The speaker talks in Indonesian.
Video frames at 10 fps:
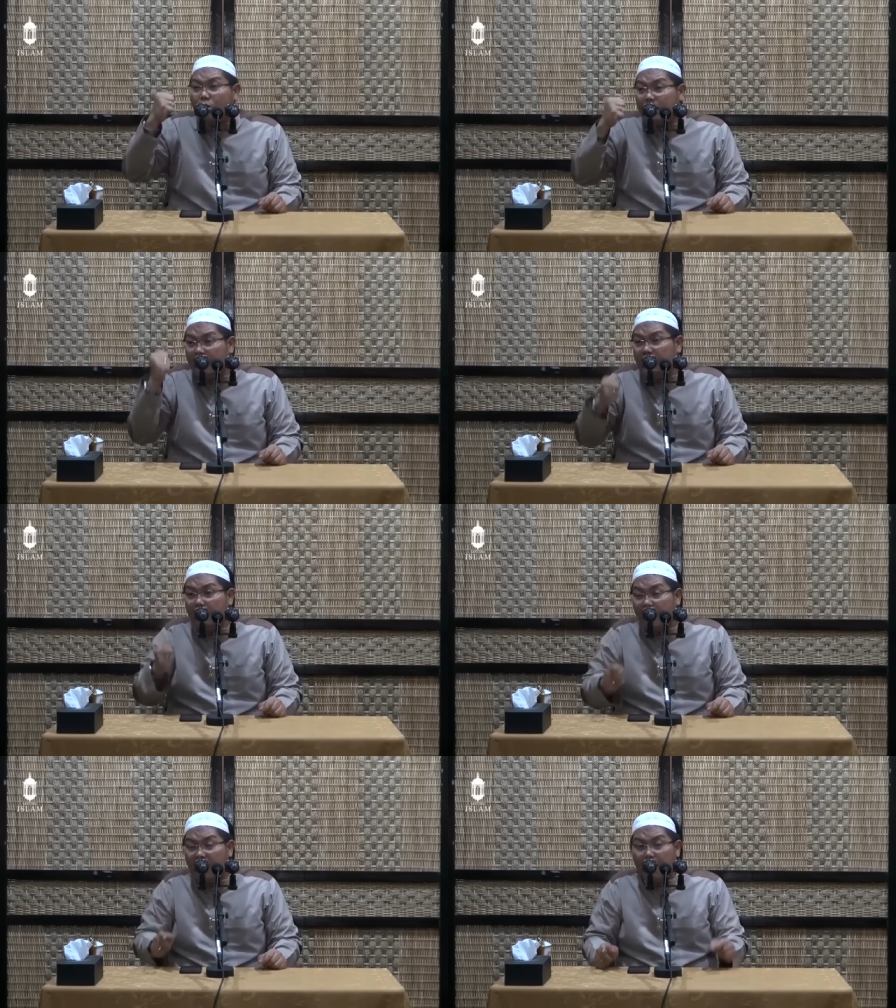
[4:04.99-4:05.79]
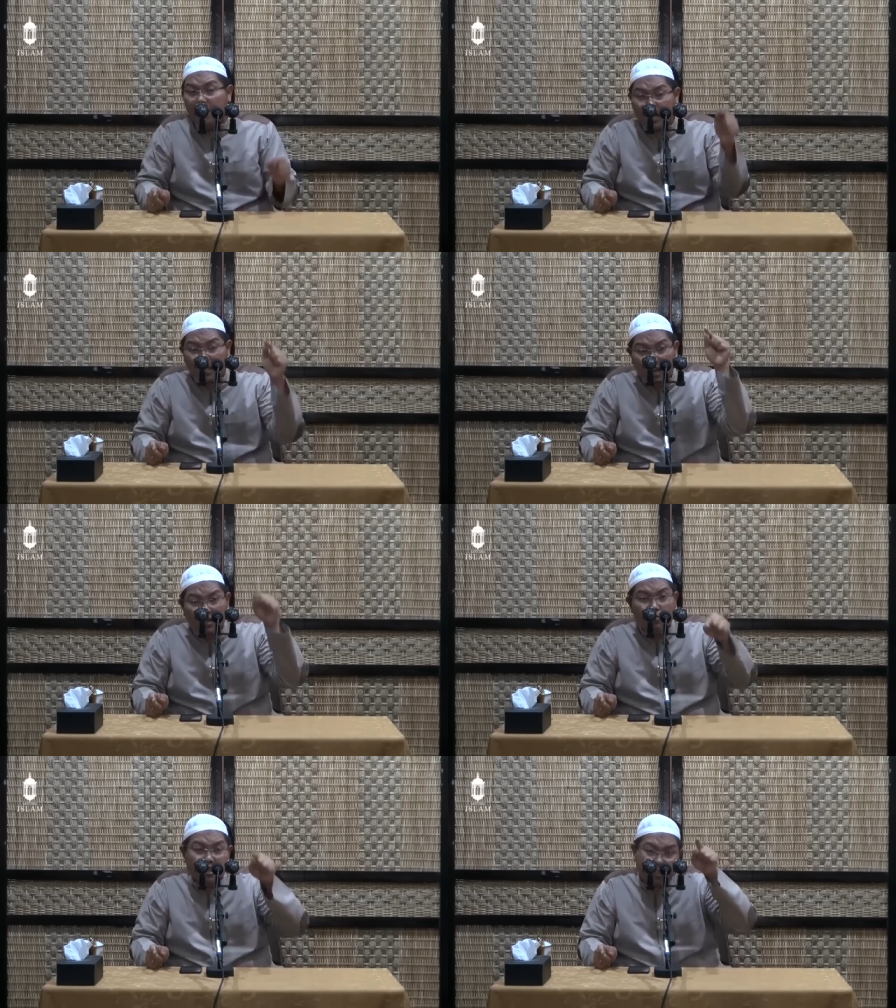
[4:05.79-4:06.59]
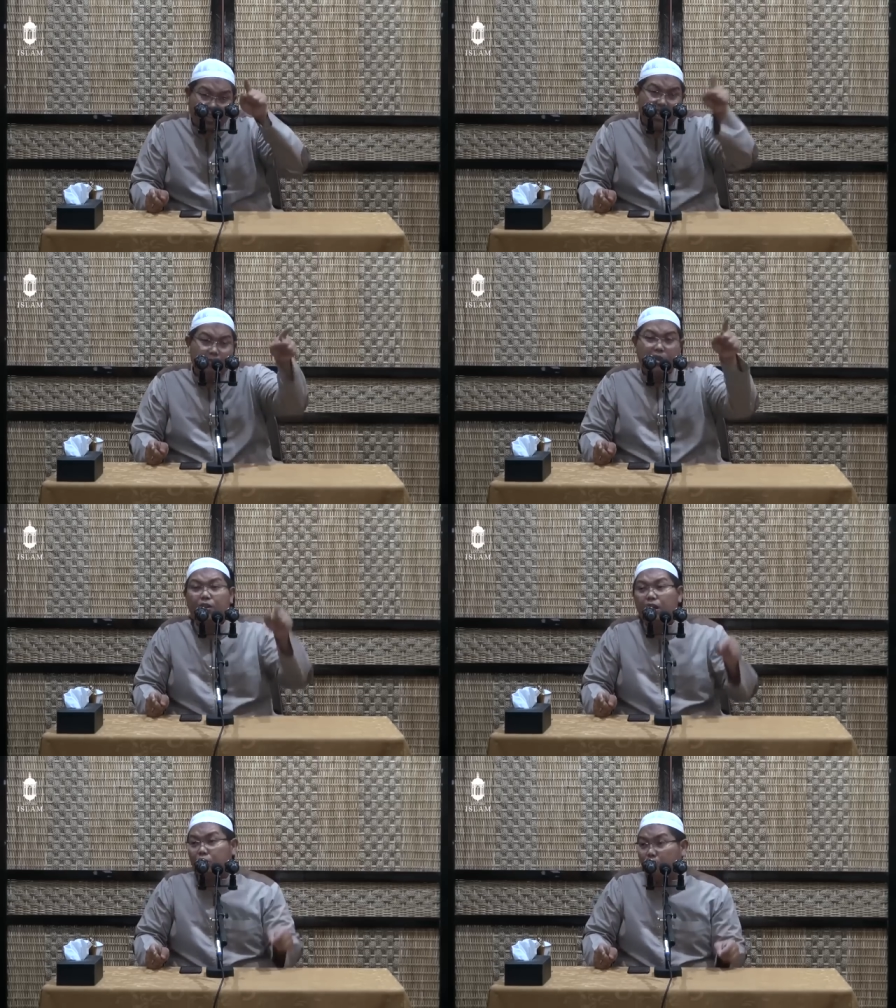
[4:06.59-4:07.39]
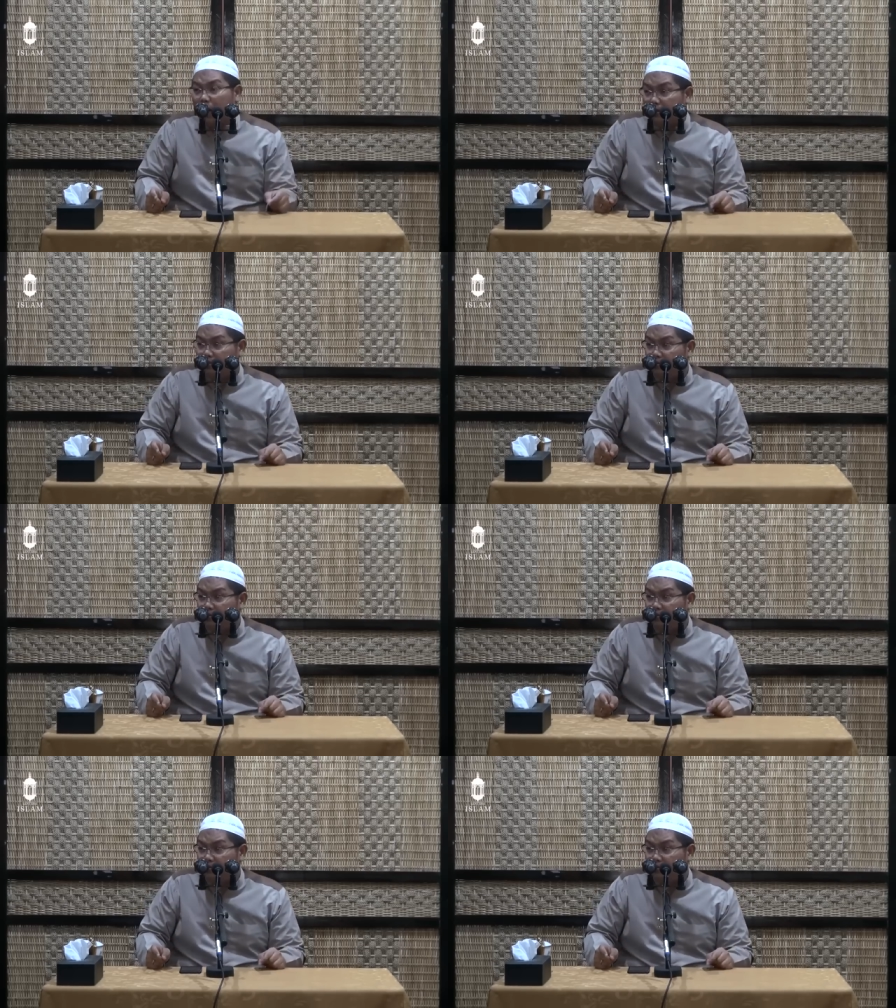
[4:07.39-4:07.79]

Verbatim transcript: tauhid Anda, bagaimana lihat Anda terhadap kedua orang tua.